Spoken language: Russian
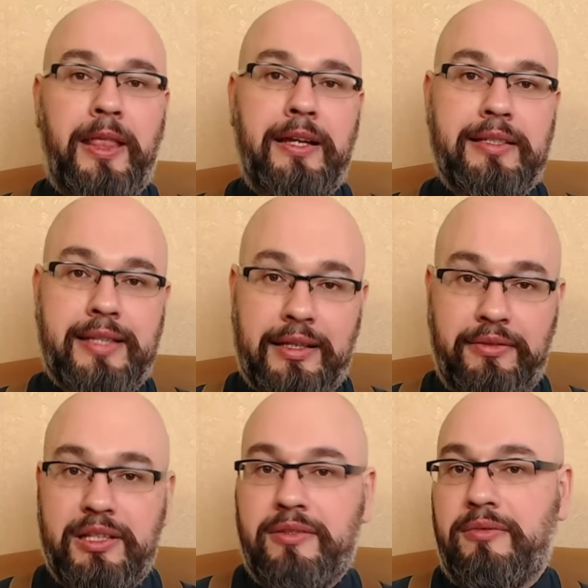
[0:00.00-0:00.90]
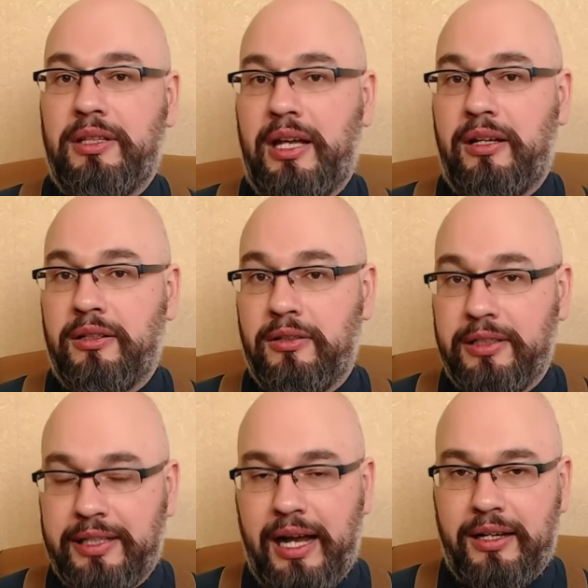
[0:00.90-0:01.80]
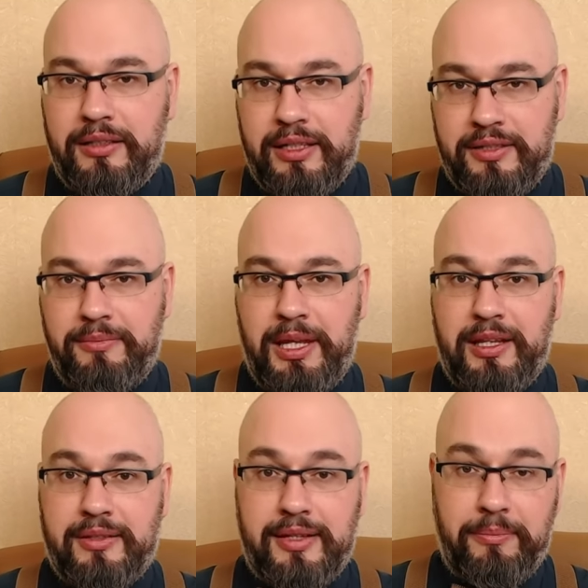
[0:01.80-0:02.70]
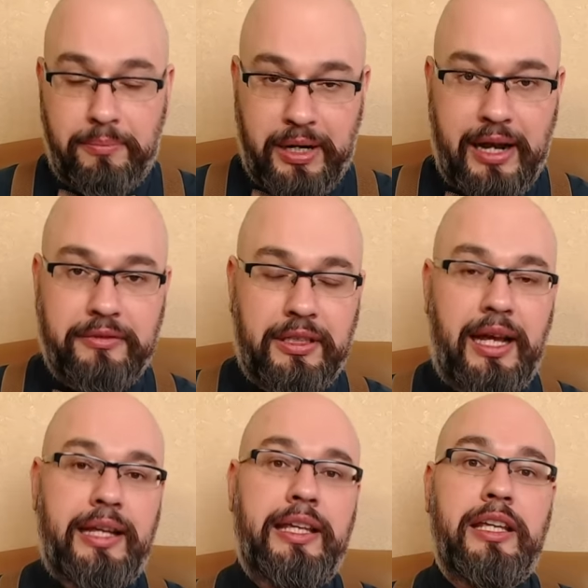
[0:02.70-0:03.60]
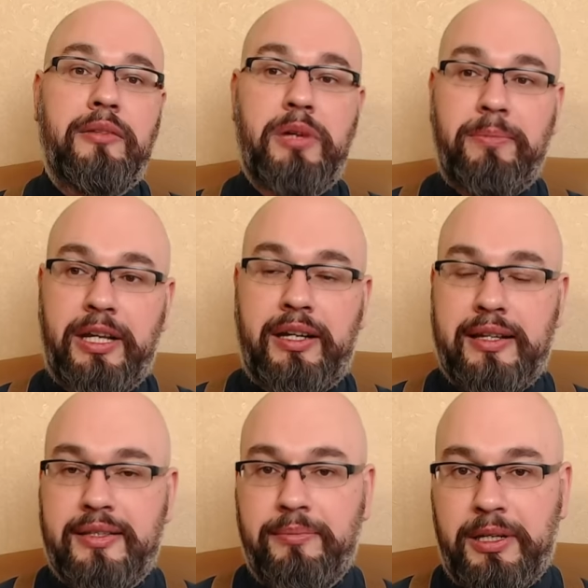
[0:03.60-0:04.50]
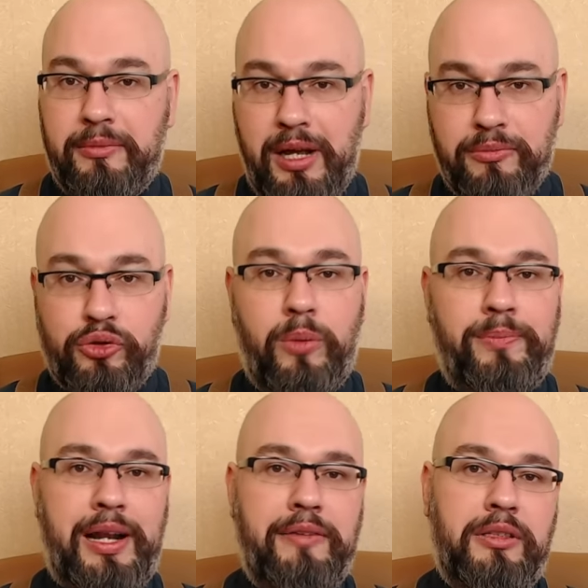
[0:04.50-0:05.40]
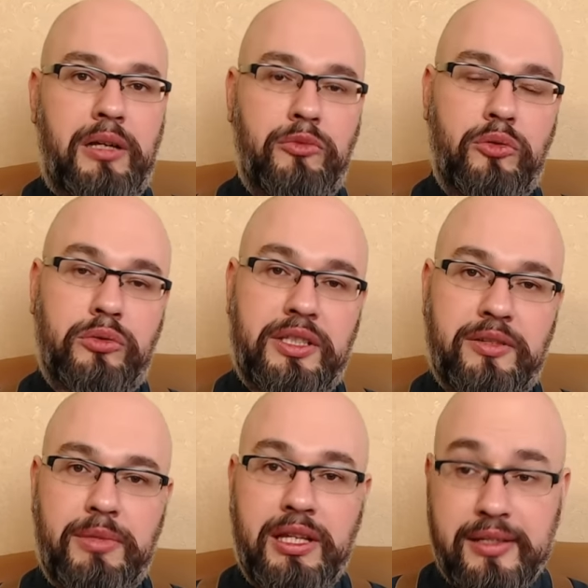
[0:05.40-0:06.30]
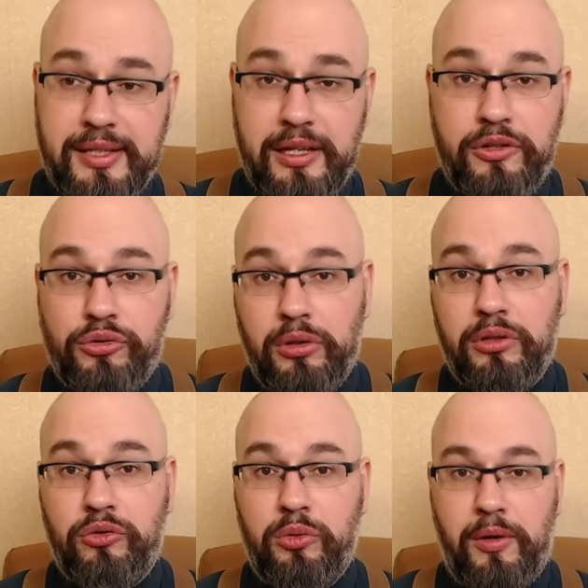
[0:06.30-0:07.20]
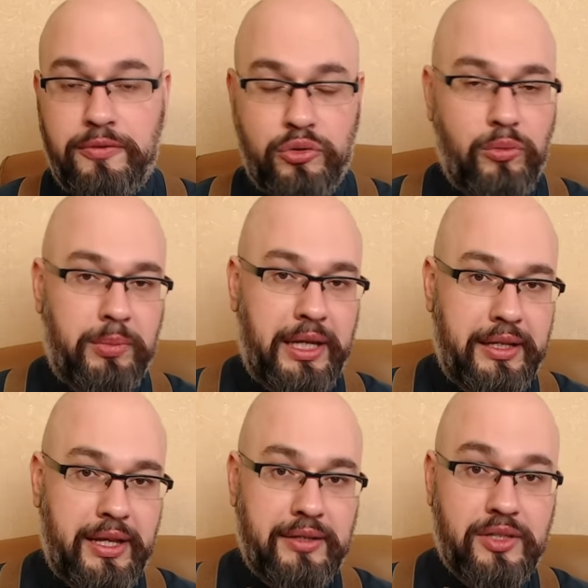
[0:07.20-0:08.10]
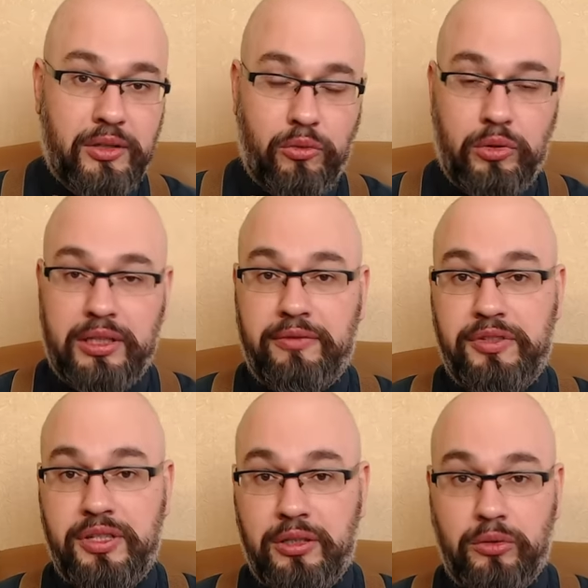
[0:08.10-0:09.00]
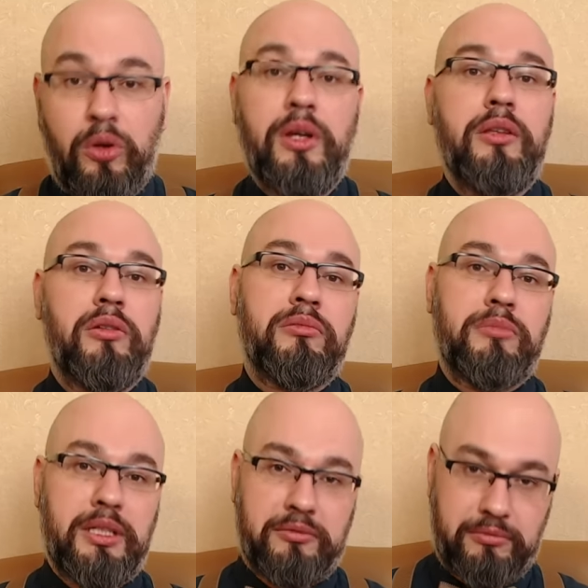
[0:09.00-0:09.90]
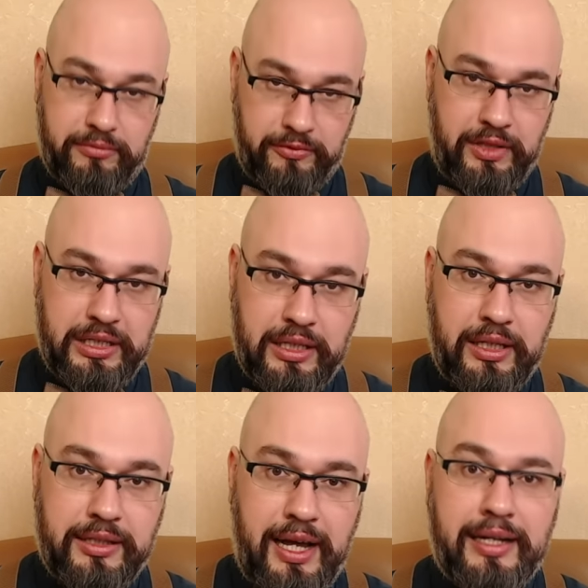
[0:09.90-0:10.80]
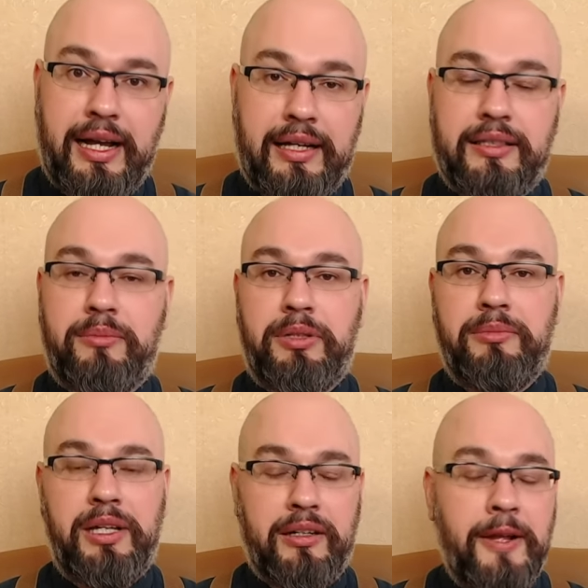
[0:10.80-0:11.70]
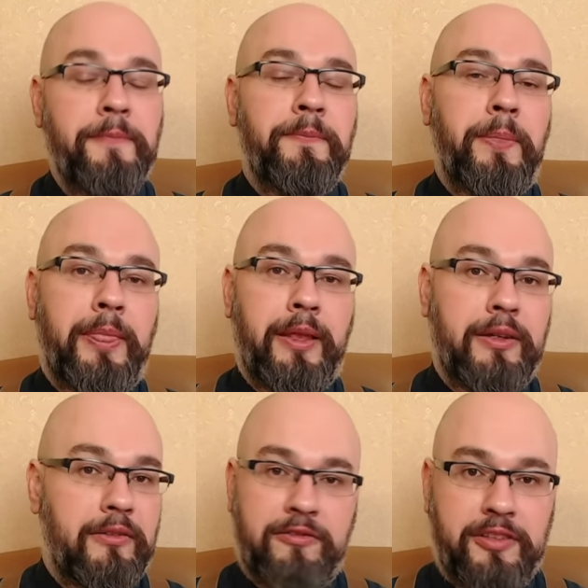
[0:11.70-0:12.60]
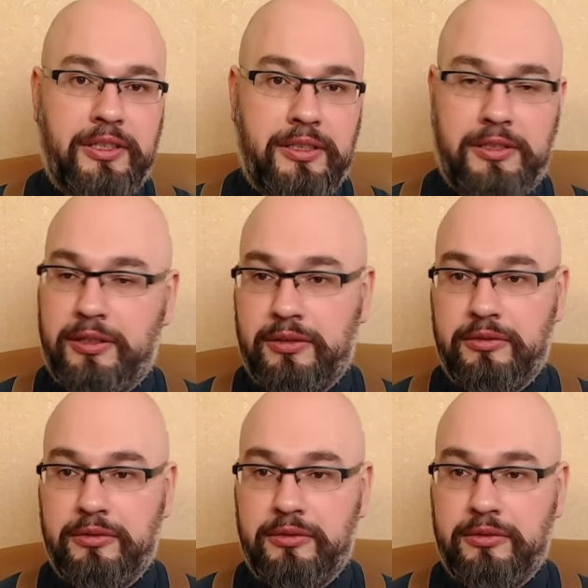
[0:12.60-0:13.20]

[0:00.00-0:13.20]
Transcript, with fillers: соответственно, как изменятся правила. И мы прекрасно понимаем, что правила могут измениться еще до вступления закона в силу. Ну, мы видели, да, как, например, в